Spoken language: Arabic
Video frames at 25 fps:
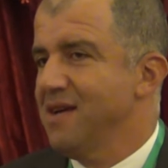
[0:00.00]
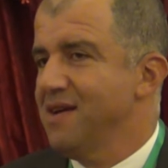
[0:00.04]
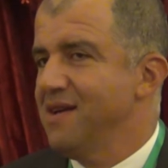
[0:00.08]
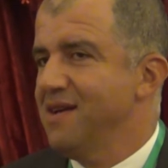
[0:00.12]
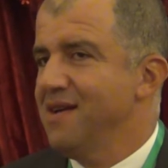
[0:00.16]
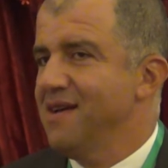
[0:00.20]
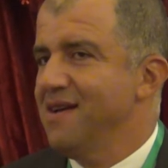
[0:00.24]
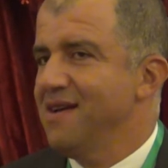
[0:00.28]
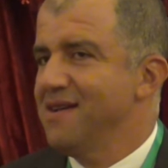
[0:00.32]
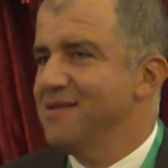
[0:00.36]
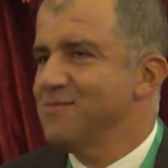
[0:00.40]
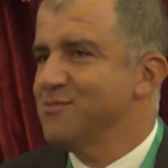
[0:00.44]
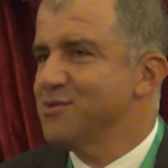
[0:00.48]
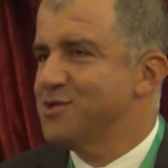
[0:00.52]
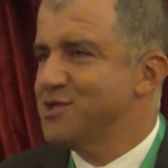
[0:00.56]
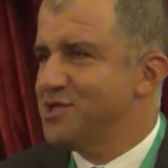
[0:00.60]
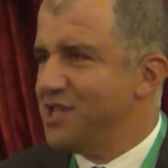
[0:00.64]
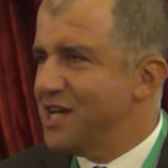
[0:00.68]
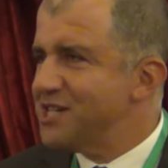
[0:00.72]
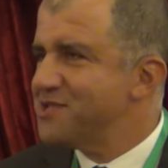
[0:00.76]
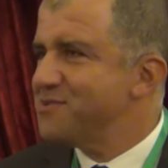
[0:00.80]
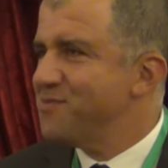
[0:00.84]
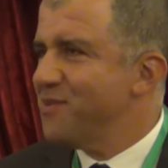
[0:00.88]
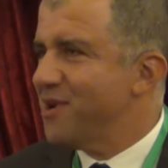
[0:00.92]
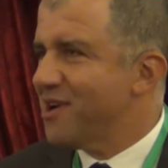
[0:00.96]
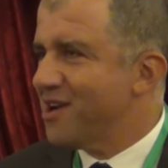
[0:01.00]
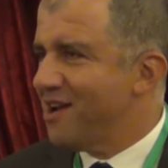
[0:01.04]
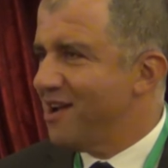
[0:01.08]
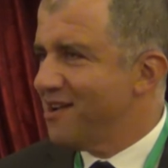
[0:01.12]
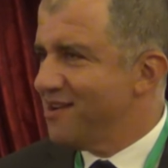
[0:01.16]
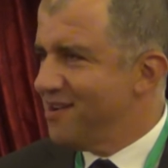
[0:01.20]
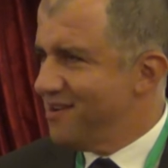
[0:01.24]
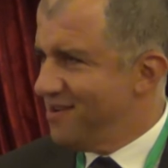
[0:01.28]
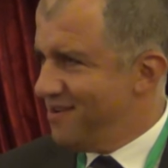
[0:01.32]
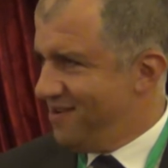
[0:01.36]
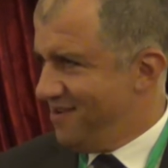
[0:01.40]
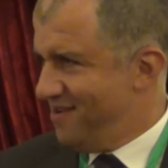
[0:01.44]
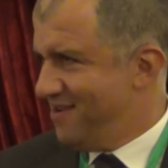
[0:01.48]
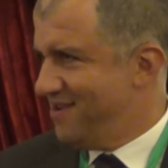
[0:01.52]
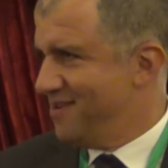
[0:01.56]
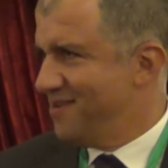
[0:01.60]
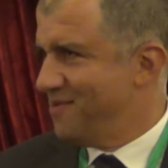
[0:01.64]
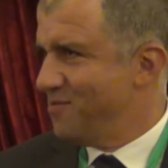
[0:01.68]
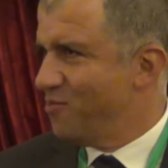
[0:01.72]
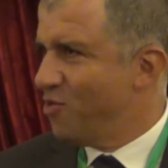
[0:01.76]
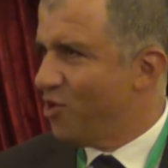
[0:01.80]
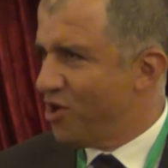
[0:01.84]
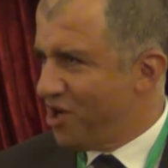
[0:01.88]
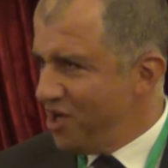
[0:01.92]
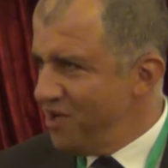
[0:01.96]
المستثمر
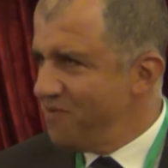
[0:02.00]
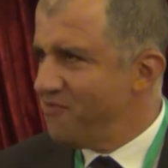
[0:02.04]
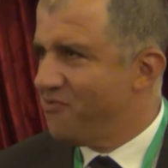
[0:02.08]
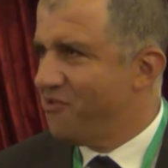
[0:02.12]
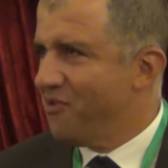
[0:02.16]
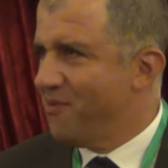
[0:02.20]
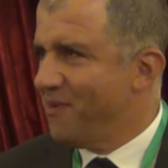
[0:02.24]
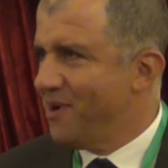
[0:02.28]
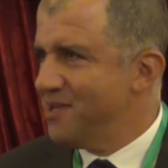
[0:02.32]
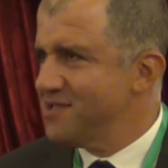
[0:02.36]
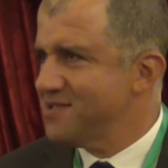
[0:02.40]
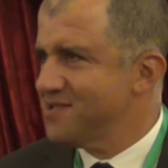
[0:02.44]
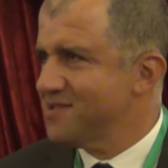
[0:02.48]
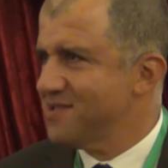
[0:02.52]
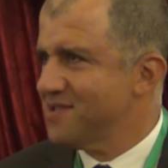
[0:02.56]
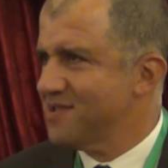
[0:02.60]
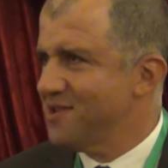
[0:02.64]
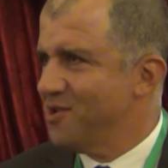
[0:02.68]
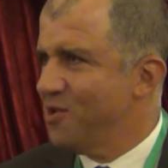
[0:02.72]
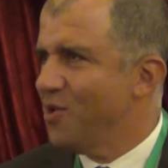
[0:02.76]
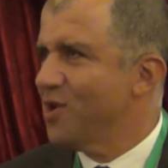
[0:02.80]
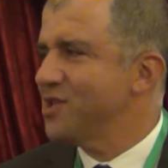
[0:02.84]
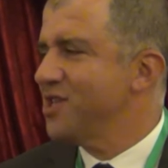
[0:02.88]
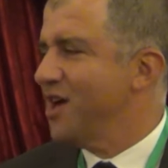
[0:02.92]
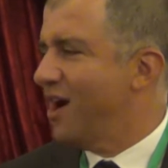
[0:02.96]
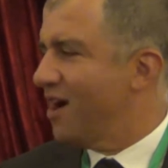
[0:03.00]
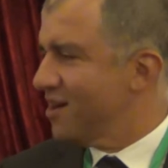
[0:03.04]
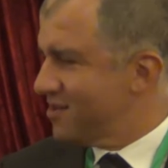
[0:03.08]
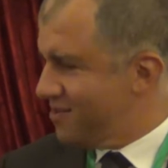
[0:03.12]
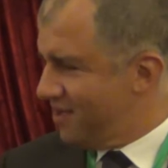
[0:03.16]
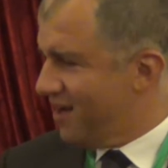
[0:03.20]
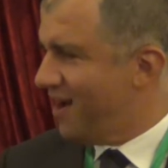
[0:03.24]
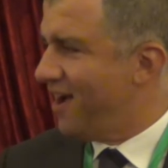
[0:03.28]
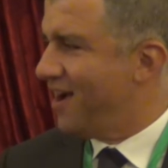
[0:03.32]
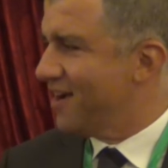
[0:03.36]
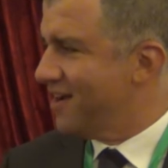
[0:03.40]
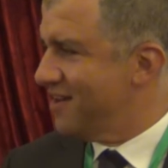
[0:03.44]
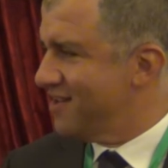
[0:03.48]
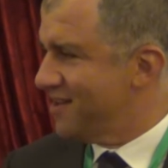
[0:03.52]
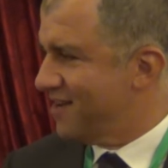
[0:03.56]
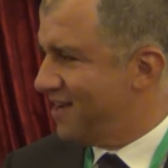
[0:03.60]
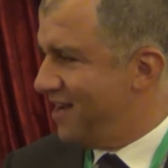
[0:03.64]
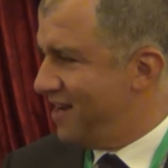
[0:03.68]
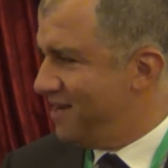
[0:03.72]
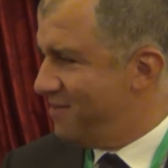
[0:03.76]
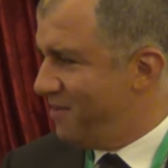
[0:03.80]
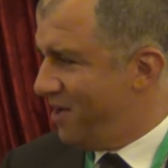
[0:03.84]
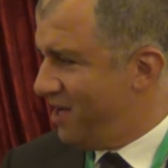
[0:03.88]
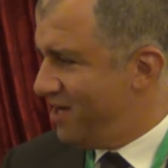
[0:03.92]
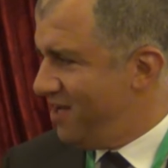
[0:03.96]
المقيم في مصر هو ده اكتر حاجه
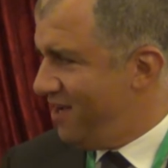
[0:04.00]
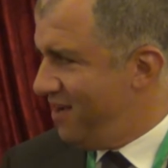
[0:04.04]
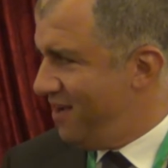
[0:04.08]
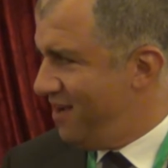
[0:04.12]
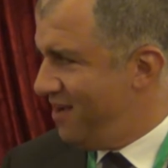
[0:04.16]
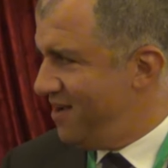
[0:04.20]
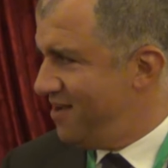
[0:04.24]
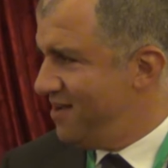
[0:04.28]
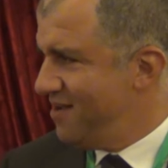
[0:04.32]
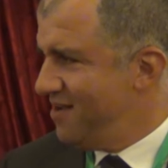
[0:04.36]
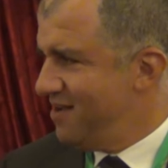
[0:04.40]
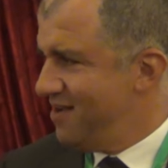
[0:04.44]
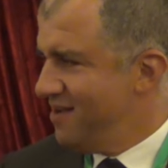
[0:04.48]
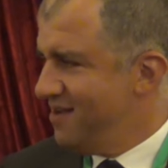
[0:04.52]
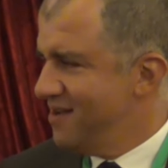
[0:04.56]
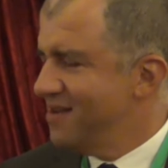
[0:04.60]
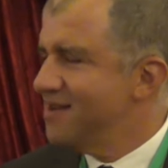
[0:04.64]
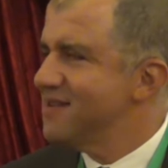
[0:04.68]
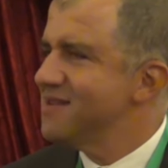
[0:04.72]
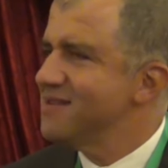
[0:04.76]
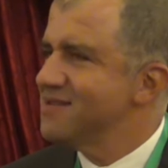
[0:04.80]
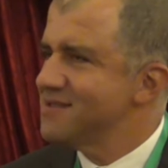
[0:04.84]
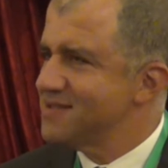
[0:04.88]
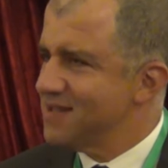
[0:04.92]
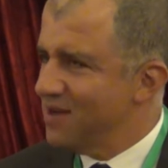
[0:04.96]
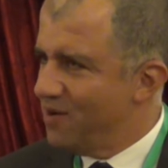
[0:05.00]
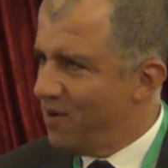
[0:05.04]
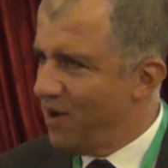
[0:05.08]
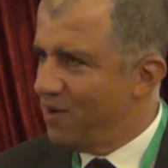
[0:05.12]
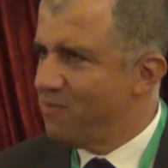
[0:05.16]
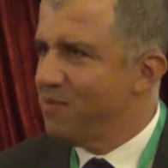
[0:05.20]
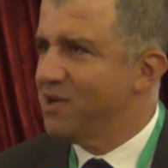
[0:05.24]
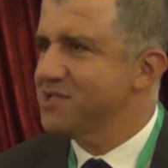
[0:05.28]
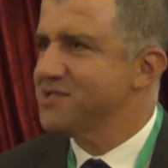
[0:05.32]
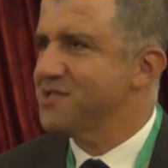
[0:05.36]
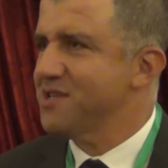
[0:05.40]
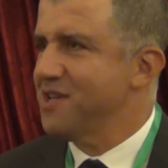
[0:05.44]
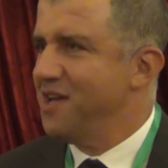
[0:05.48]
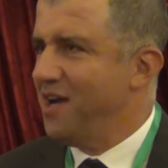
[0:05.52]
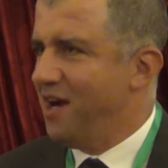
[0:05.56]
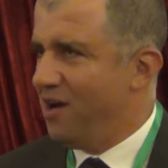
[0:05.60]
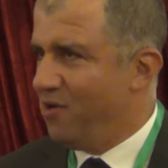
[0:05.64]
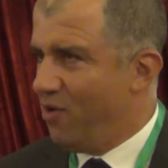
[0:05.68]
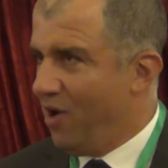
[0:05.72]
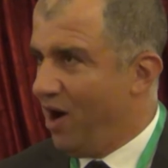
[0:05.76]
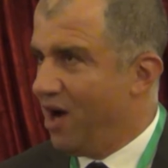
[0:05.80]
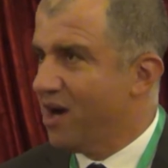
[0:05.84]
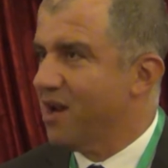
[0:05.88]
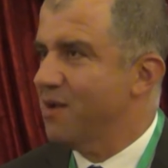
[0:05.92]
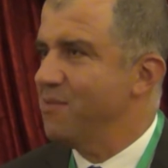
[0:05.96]
نتكلم عليها سواء مصري
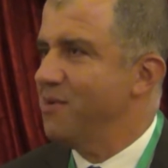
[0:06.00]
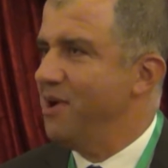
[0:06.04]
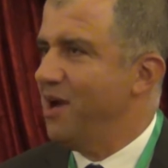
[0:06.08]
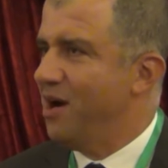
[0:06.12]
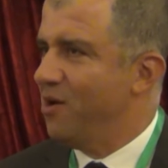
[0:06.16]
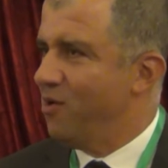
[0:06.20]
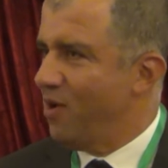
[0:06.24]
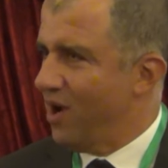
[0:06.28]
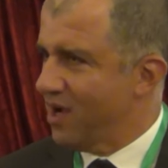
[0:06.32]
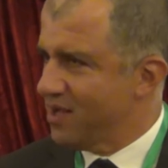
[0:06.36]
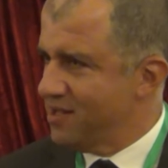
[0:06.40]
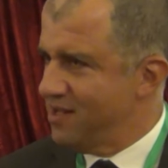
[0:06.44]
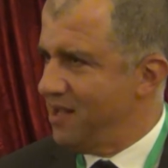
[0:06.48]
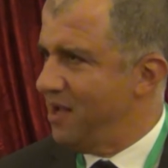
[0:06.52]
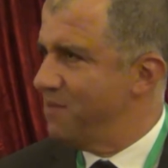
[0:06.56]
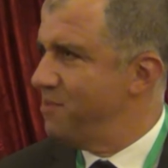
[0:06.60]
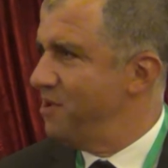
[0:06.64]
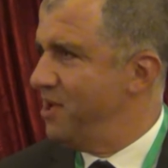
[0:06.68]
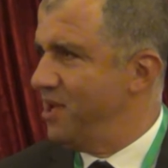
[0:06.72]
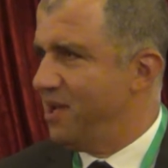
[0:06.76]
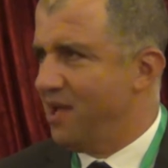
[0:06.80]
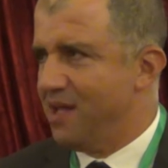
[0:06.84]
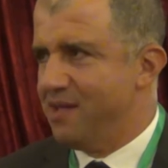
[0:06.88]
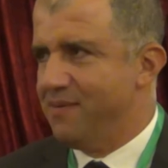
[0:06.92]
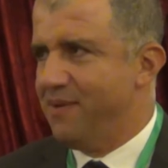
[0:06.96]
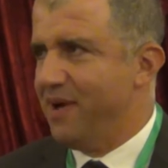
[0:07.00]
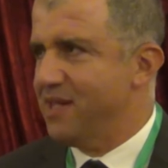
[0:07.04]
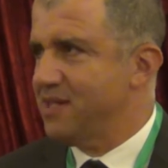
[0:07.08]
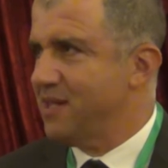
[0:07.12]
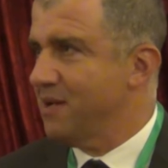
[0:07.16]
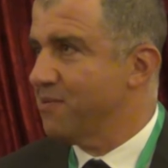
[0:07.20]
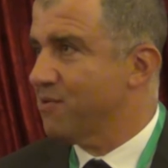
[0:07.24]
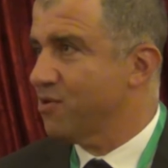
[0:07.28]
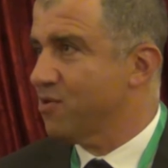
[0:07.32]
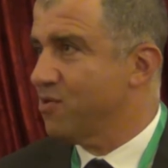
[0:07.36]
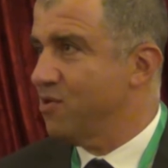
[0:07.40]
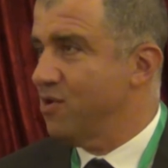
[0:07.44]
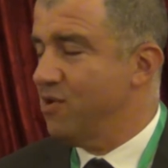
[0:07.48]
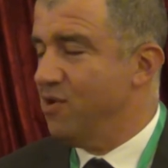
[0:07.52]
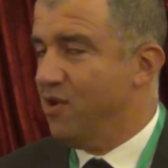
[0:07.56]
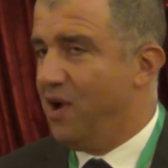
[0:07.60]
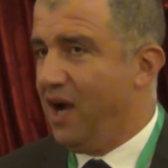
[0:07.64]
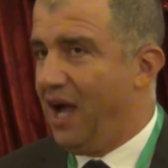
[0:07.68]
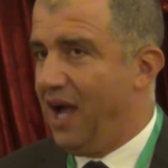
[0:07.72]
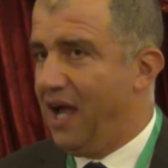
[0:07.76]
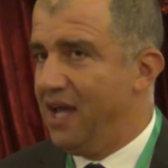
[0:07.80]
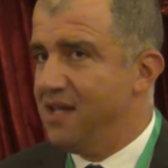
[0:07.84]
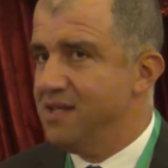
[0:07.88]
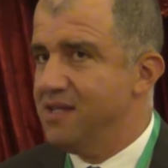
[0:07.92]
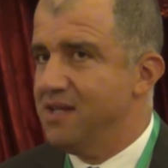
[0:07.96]
او عربي او اجنبي انا بعتبر كل
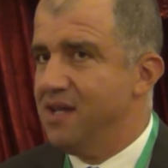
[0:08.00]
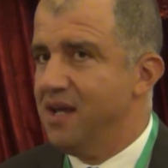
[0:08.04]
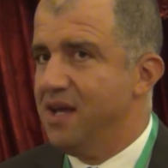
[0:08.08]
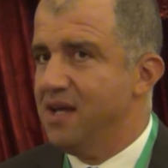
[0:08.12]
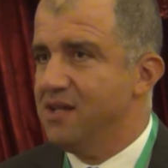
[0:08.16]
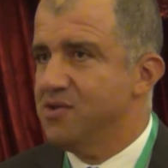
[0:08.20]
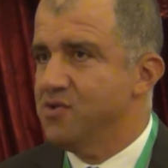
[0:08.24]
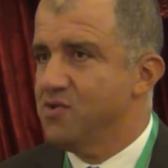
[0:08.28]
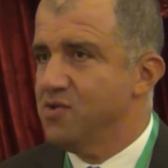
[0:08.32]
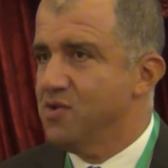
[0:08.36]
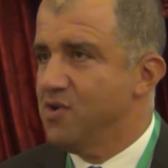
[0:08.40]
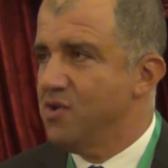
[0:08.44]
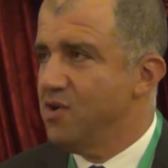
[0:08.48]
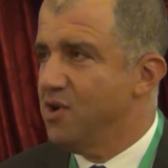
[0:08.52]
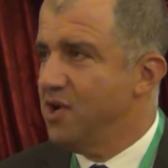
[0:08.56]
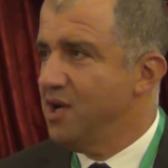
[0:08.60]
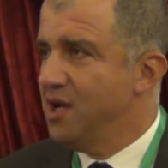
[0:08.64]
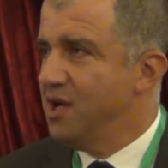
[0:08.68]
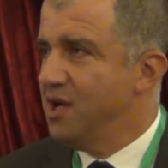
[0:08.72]
واحد لانه